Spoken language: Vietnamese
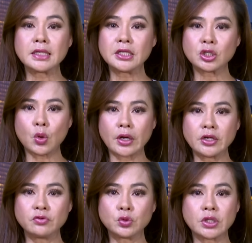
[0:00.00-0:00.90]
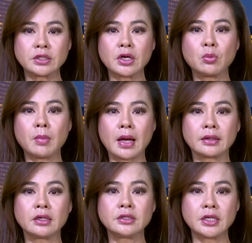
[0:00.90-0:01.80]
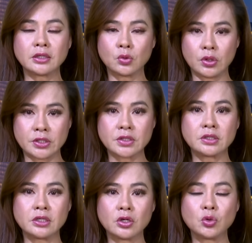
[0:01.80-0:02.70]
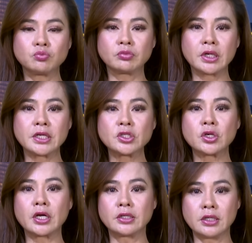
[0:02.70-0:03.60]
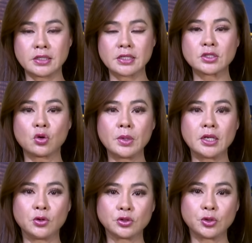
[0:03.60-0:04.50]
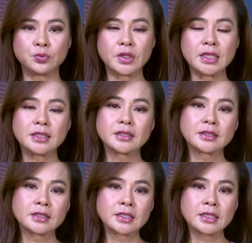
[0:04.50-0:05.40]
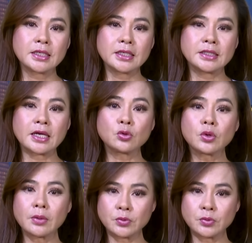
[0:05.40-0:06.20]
tin liên quan đến vụ tấn công mạng lớn nhất của lịch sử nước Úc khiến cho gần nửa dân số bị lộ thông tin. Nhà cung cấp